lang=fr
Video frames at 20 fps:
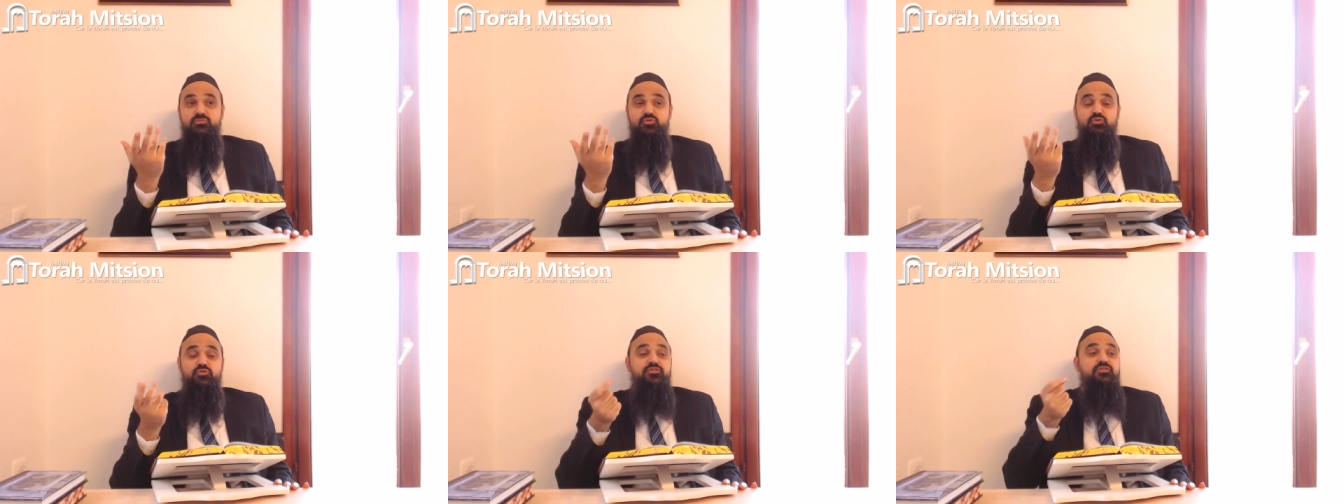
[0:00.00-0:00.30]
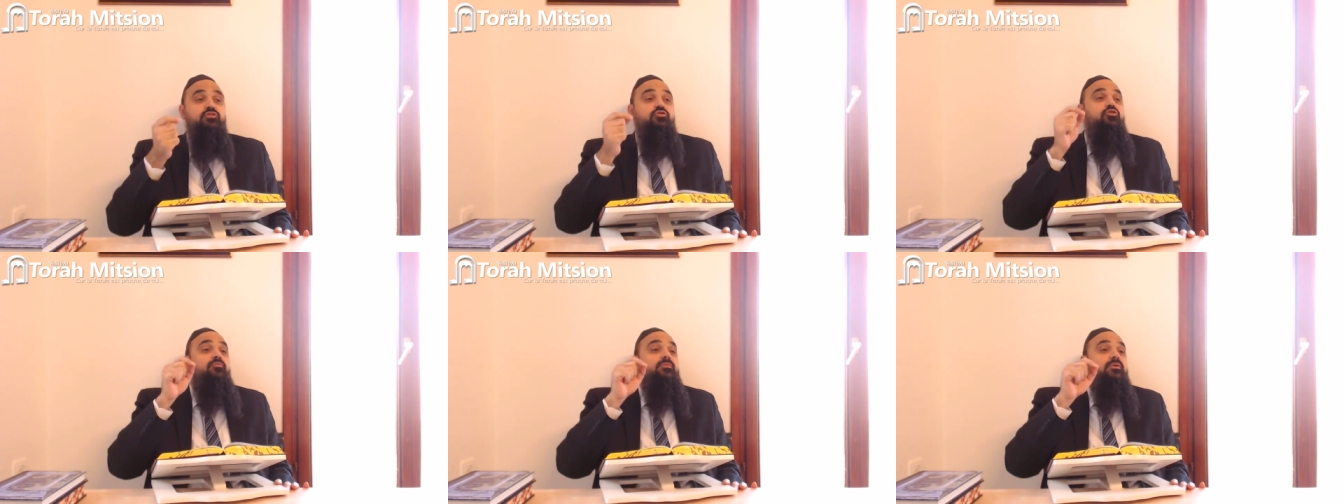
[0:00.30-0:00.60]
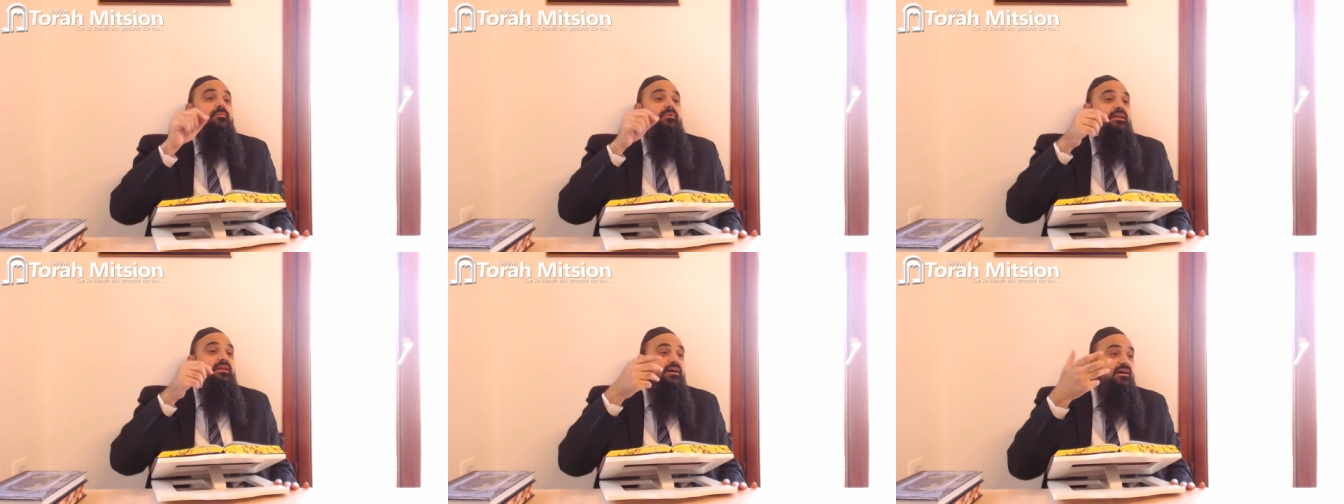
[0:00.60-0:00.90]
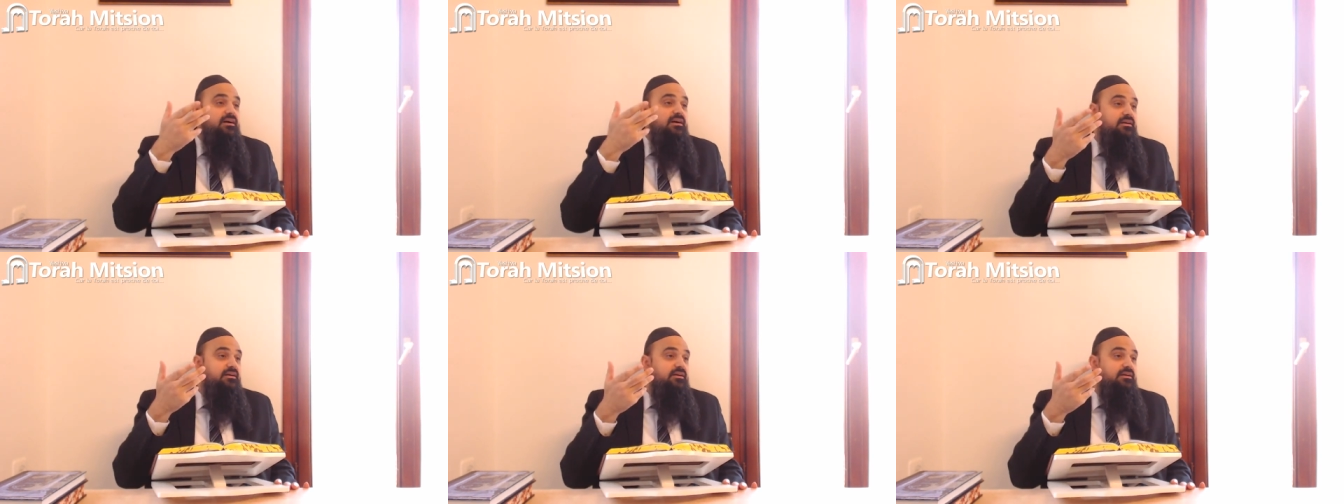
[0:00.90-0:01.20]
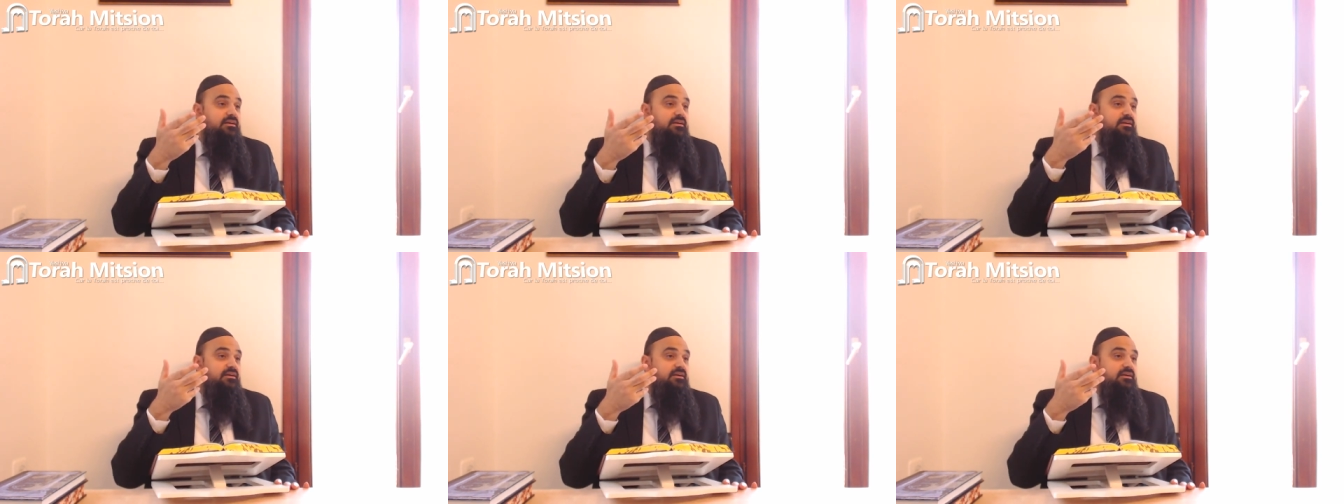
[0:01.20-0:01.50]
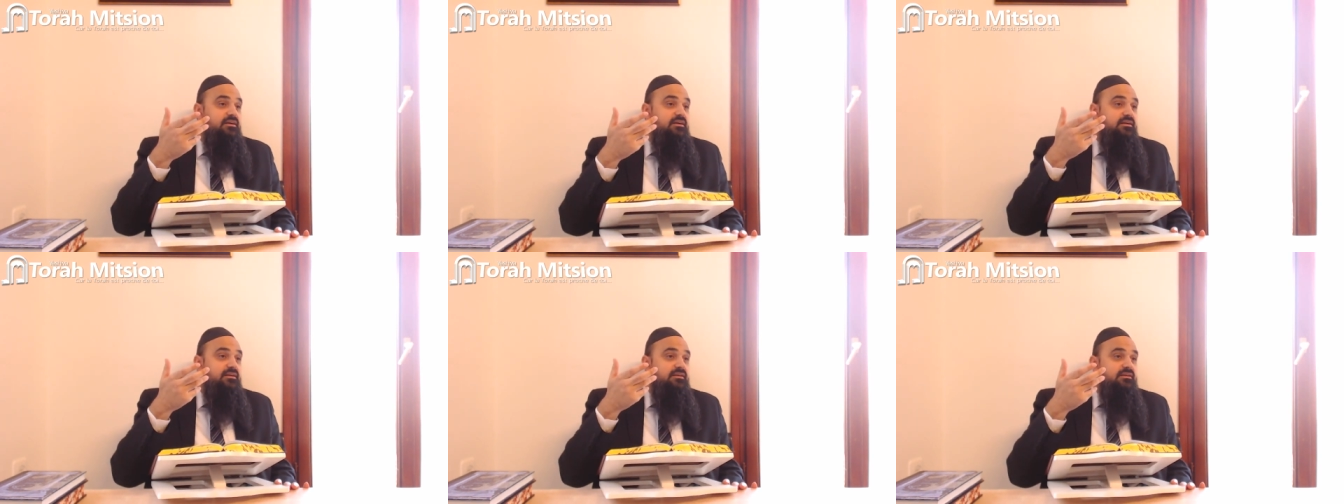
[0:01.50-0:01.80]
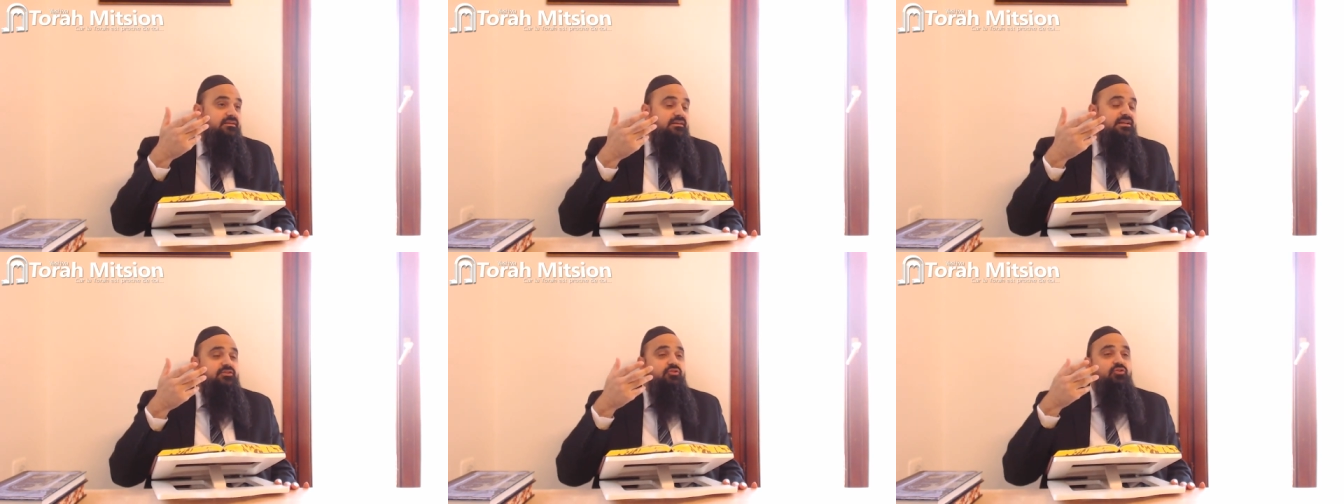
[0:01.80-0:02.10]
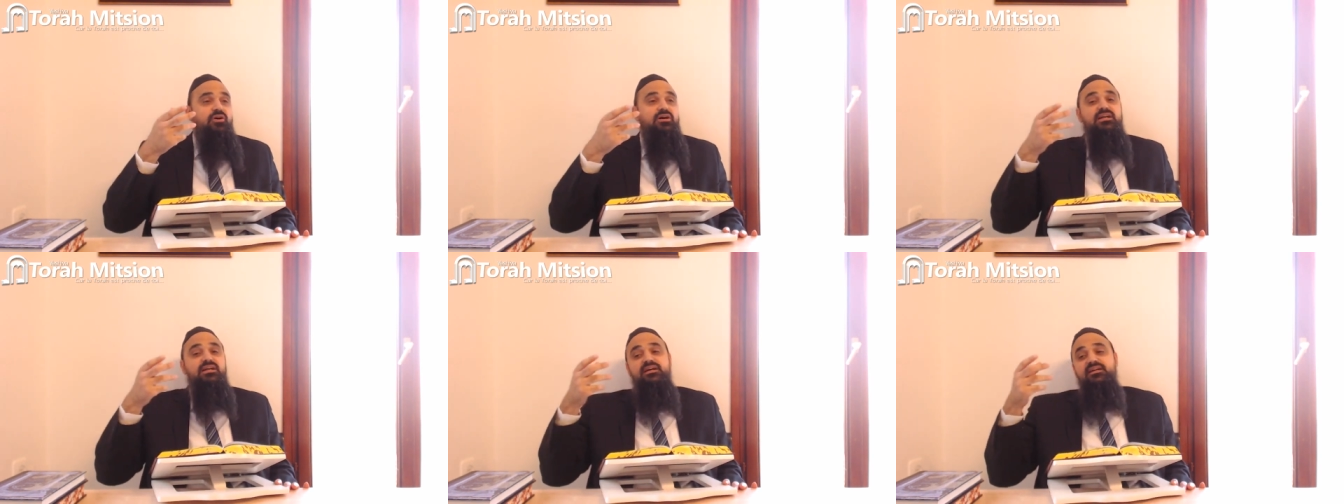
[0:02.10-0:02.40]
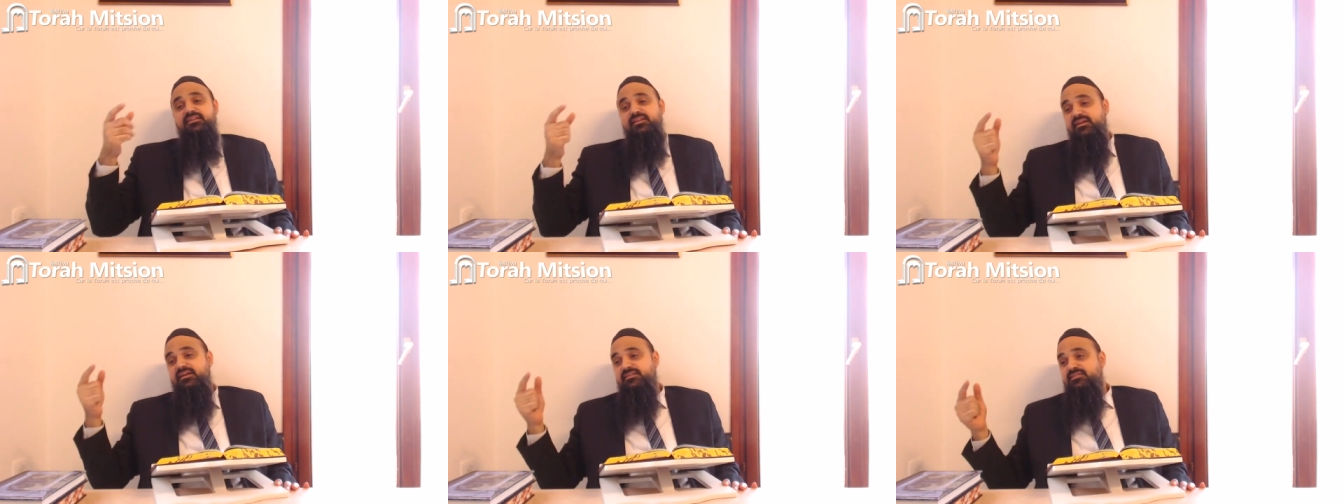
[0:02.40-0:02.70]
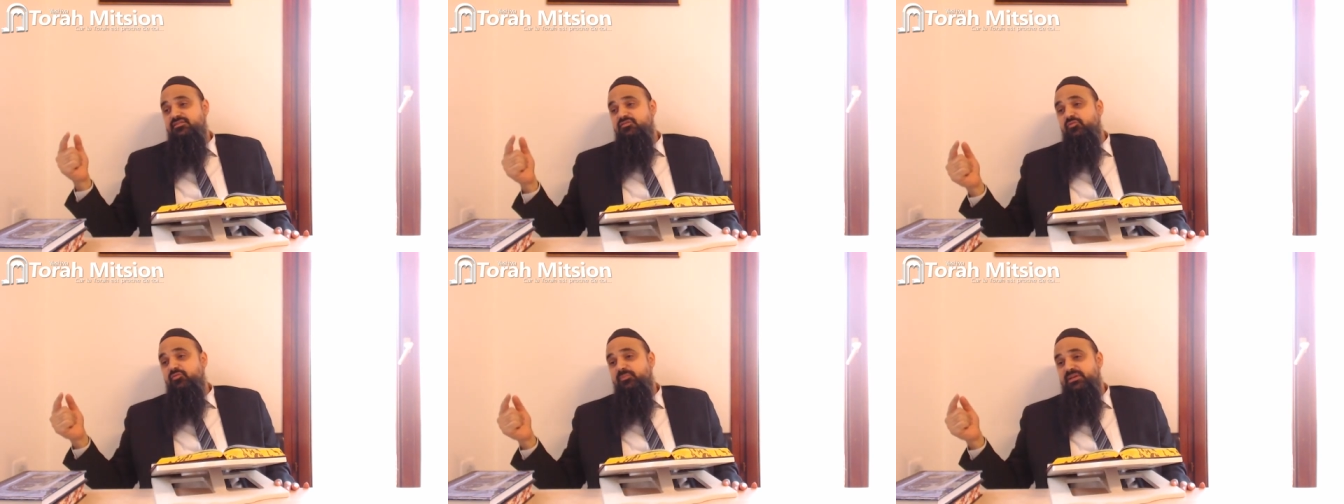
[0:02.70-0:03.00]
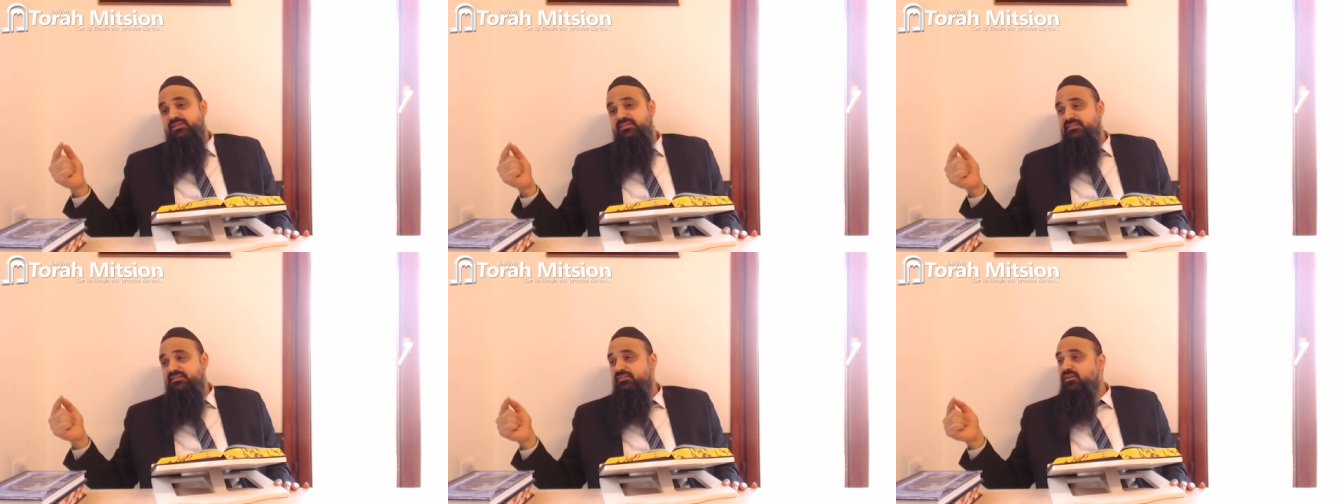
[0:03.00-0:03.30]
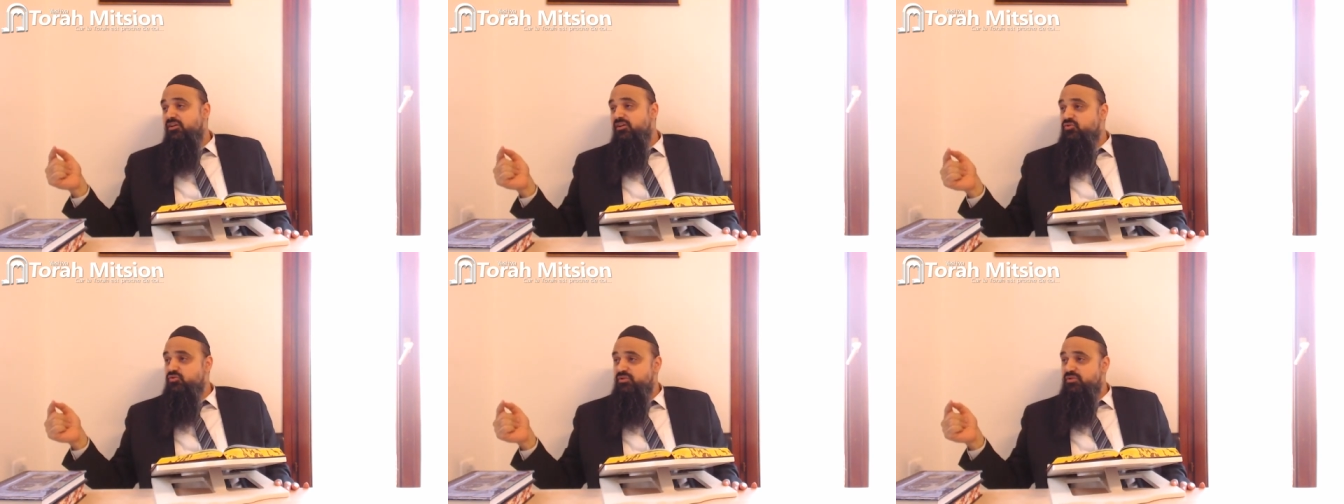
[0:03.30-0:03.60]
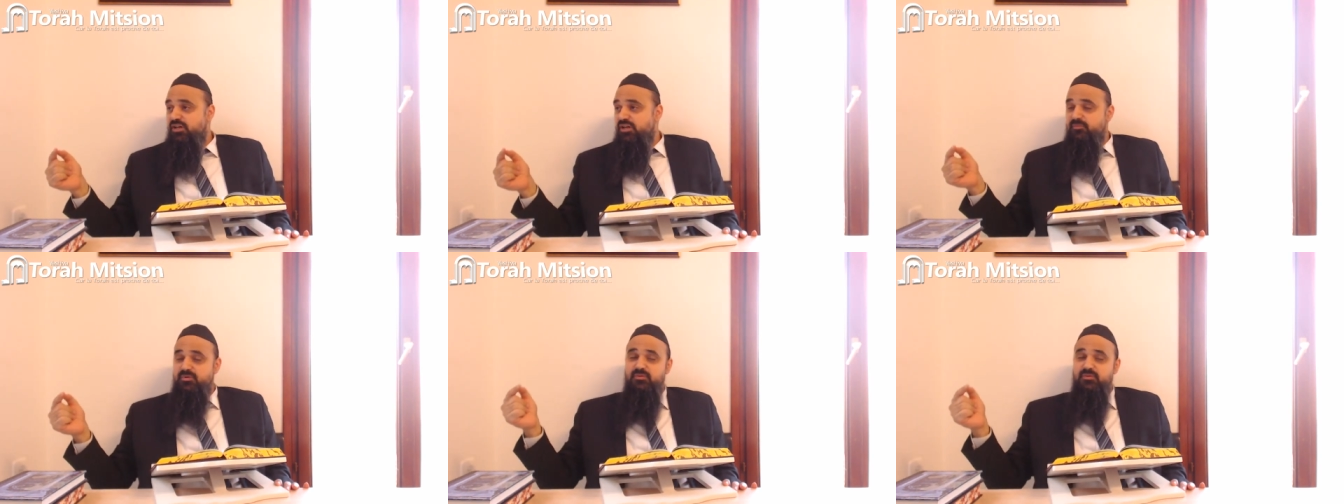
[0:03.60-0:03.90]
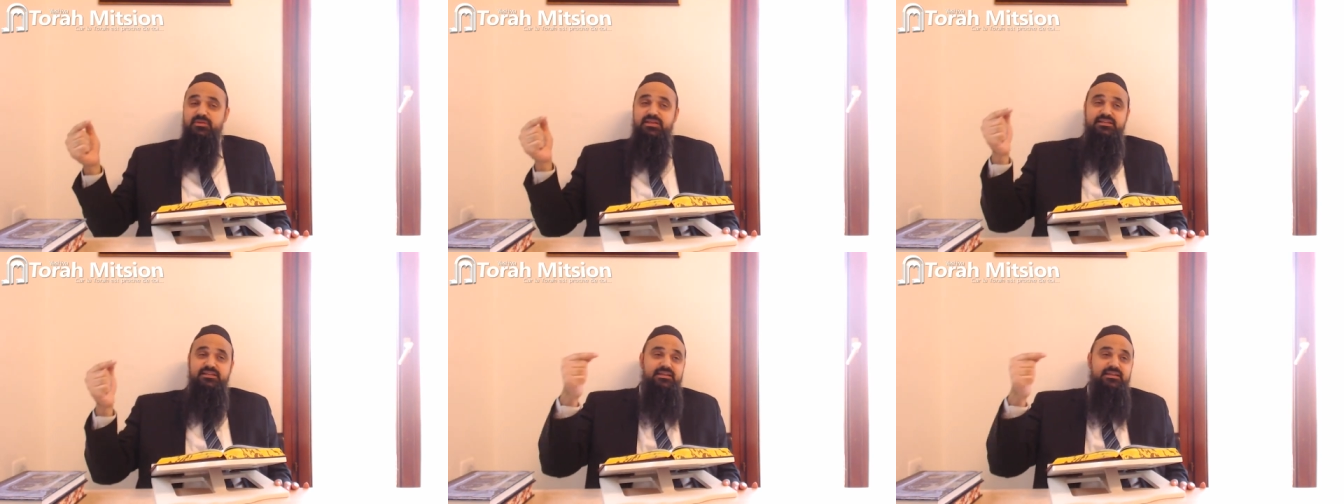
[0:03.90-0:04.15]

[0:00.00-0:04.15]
Je fais une demi-melacha. La Torah l'a interdit de passer dans Rejut Arabim